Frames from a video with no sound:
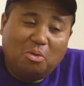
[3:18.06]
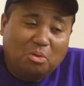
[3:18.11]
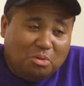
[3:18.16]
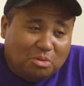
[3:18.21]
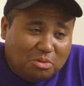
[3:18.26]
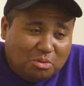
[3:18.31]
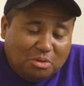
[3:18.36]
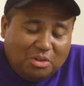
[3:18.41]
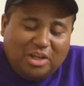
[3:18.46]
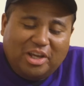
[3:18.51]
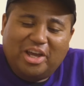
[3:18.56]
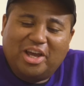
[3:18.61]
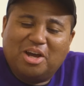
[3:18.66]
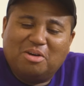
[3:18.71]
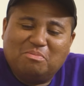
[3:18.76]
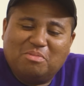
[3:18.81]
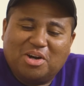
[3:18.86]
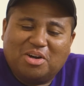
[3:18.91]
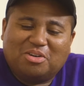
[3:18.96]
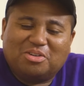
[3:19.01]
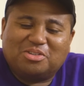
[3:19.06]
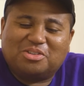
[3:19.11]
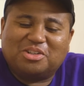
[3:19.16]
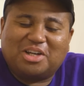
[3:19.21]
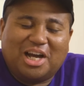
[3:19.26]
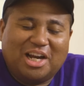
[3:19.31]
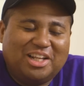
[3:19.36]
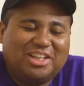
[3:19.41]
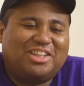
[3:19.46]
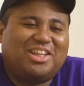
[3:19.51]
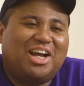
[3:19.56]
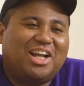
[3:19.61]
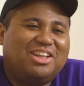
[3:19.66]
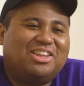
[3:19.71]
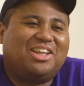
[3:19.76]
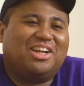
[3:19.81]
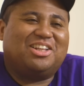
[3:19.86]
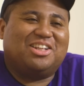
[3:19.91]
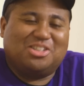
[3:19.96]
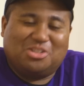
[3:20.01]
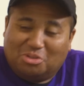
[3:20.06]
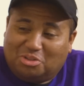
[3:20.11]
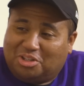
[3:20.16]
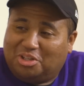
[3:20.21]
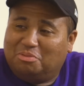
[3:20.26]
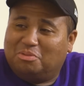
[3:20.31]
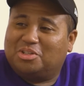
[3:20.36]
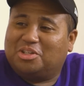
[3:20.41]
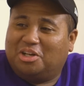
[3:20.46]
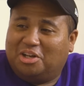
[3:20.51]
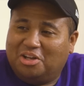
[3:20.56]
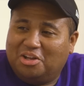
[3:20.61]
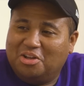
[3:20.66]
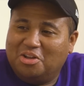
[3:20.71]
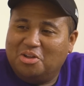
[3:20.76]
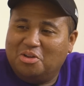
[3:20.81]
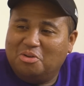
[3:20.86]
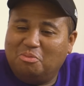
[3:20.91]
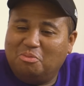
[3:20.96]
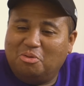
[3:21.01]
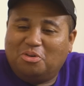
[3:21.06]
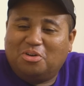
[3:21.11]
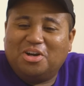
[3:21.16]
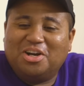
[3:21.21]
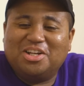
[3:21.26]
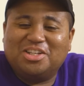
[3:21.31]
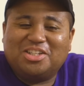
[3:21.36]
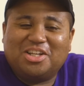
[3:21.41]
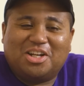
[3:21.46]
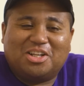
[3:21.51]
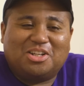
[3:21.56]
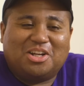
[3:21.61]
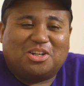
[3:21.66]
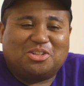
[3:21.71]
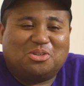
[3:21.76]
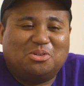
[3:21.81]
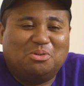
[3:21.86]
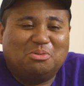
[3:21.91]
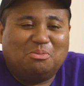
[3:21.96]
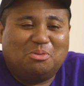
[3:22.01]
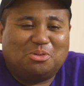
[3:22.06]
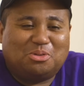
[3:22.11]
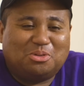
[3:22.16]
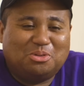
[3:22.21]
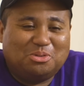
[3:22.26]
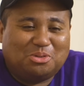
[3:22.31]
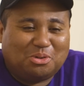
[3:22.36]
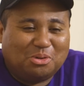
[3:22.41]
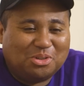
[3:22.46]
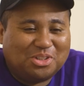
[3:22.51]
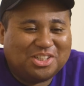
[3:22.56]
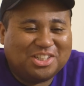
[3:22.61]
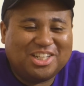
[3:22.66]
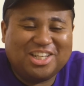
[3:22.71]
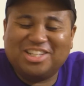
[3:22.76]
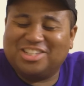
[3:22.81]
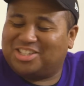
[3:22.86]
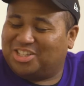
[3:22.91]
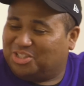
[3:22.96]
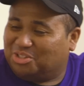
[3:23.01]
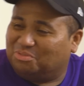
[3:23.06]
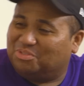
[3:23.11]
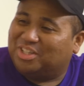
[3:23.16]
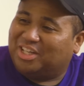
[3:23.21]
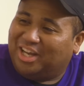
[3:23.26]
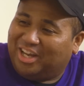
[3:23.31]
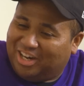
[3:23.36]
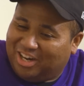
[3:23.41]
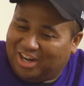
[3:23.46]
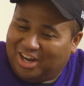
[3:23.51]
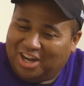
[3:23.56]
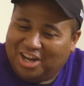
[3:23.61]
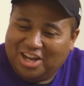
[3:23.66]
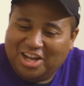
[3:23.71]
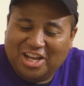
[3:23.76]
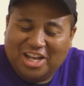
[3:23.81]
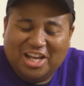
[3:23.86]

本当にエアマックス狩りってあったんだぞって言いますから僕からしたらなんかじゃないぞ都市伝説みたいな